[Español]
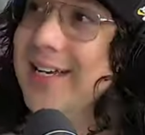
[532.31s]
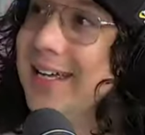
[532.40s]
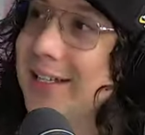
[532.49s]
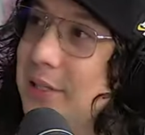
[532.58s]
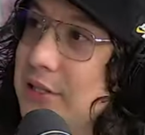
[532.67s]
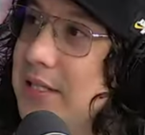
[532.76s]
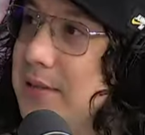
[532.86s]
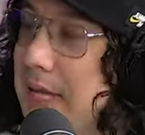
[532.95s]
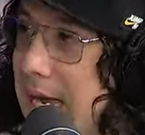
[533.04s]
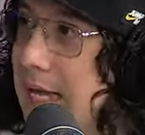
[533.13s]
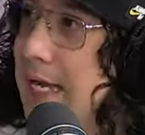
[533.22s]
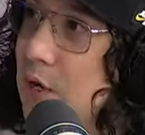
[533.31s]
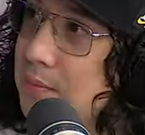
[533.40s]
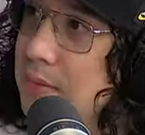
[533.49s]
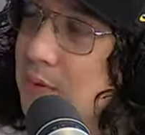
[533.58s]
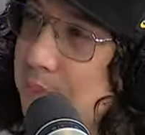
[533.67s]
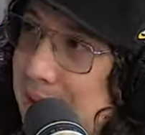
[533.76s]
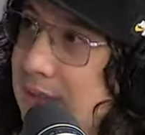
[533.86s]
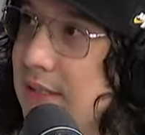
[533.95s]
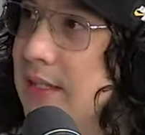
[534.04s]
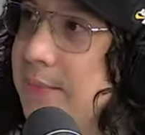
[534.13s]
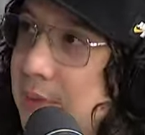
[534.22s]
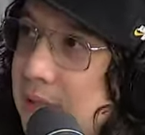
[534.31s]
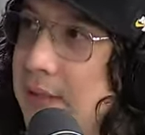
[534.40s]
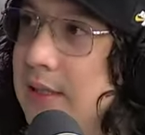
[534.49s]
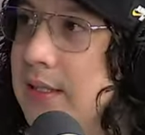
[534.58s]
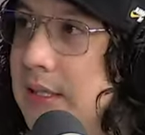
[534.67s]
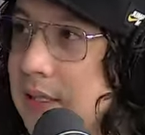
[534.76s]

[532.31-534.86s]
Entonces, eh, ¿es lo mismo para este tipo de, de,